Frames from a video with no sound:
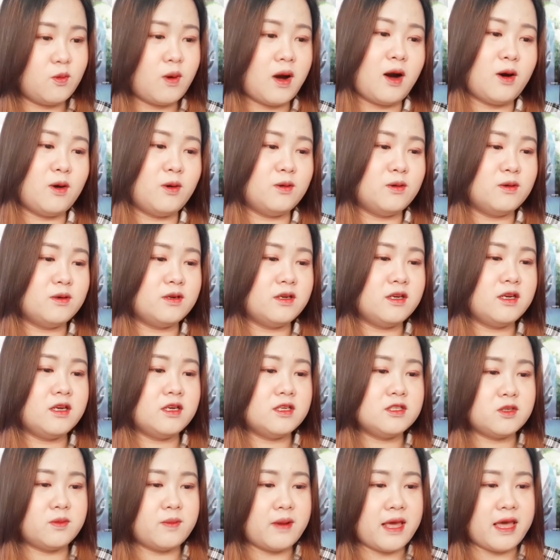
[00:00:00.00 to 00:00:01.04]
ว้าว
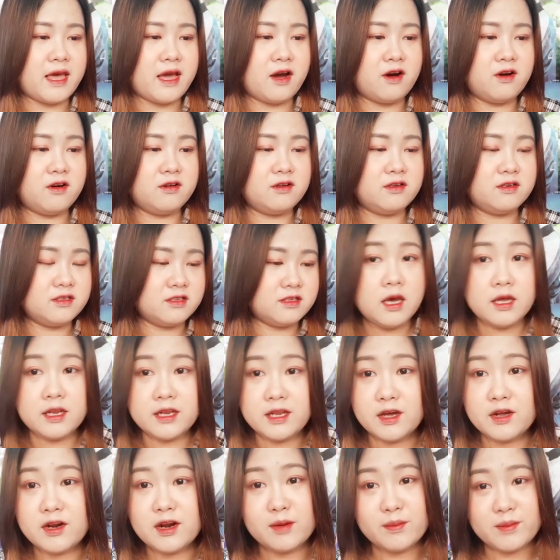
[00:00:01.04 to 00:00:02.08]
จบแล้ว
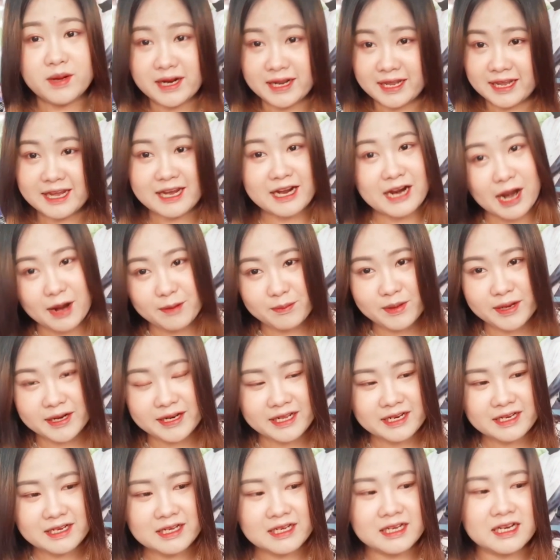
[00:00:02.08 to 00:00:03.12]
เดี๋ยวเรามารีแคปกัน
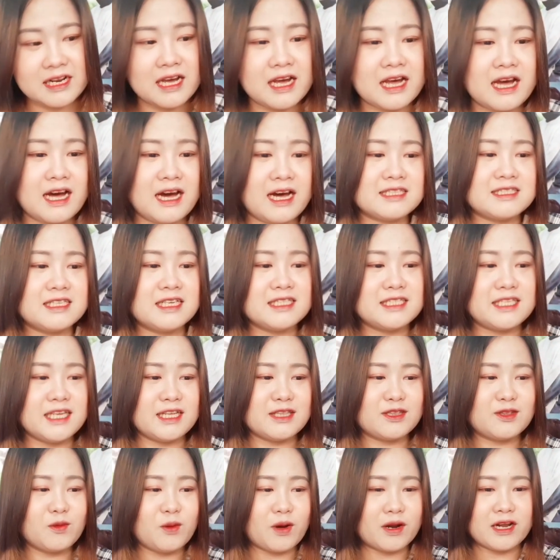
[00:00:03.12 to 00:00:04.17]
นิดนึงนะคะจริ
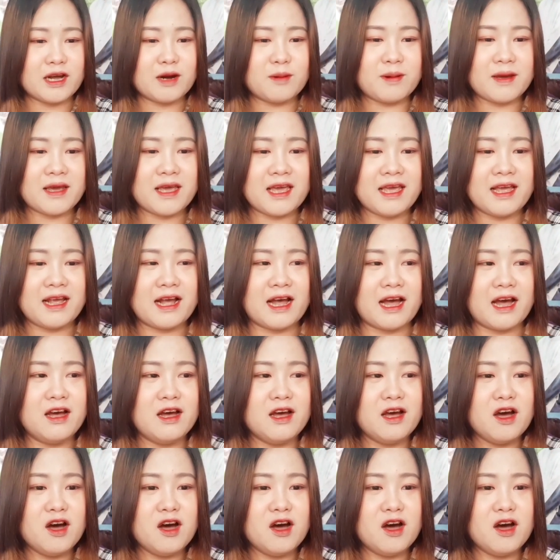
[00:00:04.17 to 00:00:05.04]
งๆตัวเนื้อเพลงอ่ะ